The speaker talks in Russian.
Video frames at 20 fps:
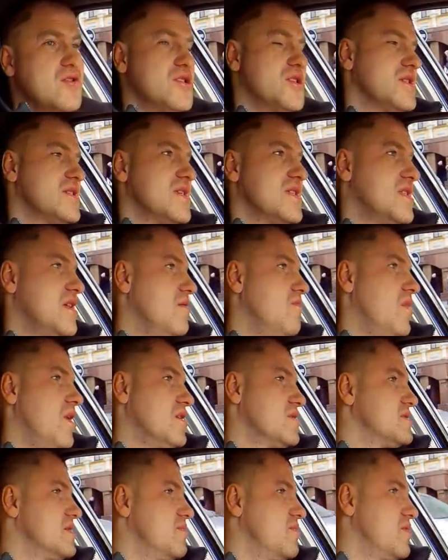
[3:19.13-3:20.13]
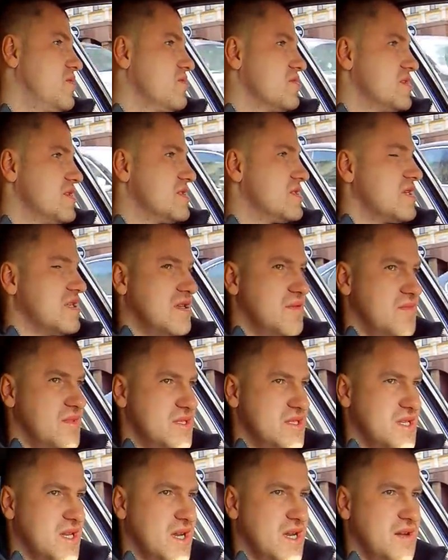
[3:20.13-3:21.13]
уже задолбался бороться с этими
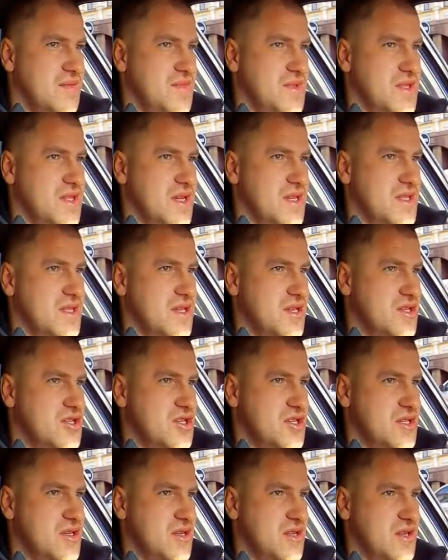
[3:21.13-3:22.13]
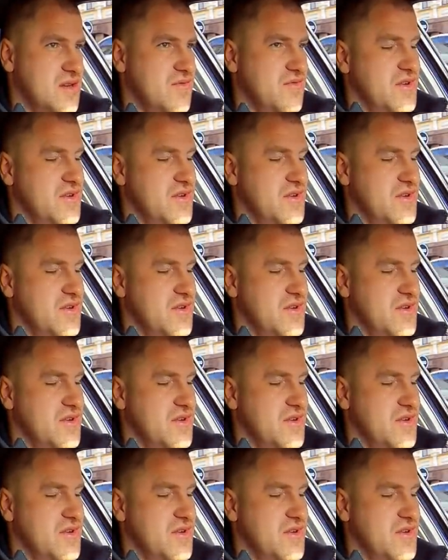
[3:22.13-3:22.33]
знаками 334.